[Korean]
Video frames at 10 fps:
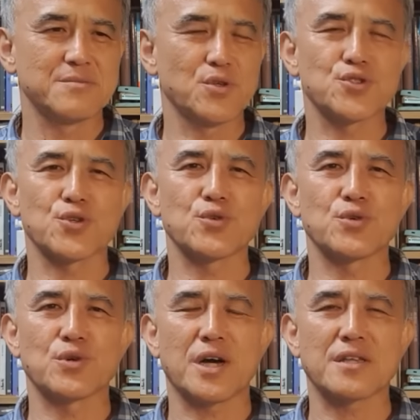뭐
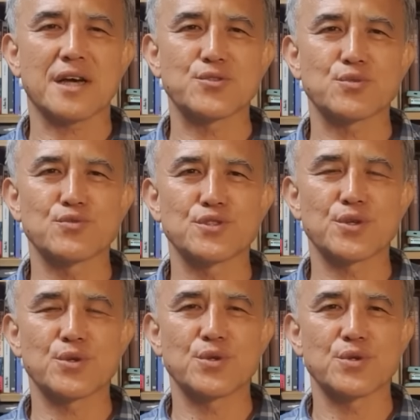저도 한 가족
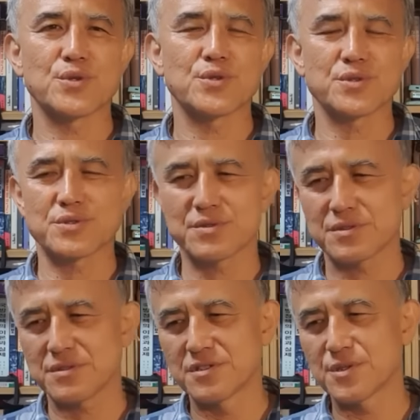문제로
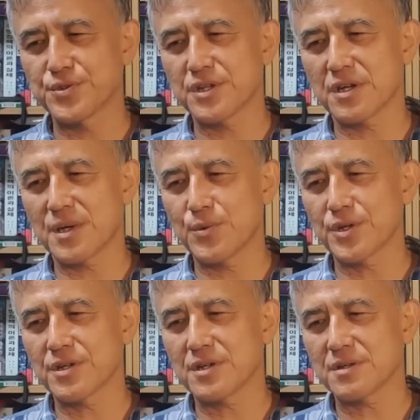응급실에
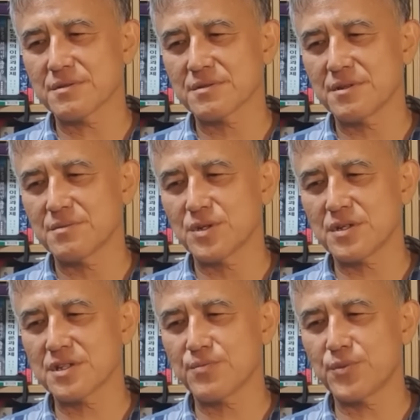가보니까 뭐
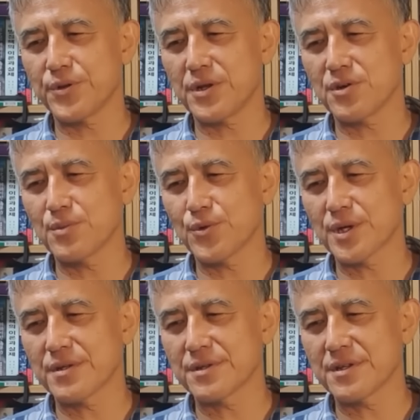크게 불편한 걸
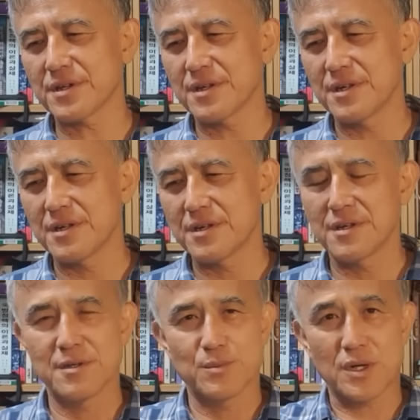모르겠는데
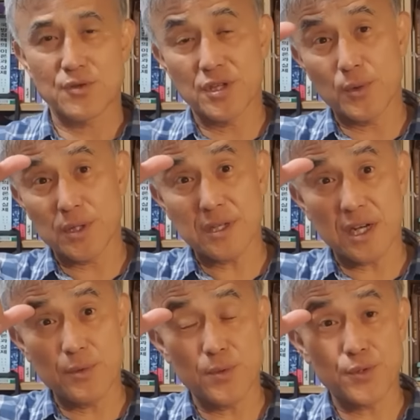뭐 어떻게 보니까
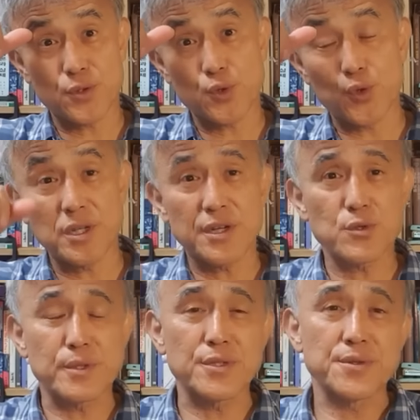사람이 없어서 좋긴
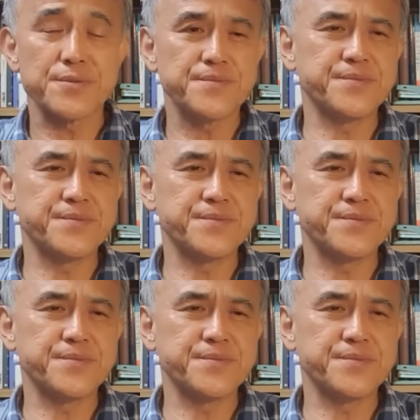하더만요.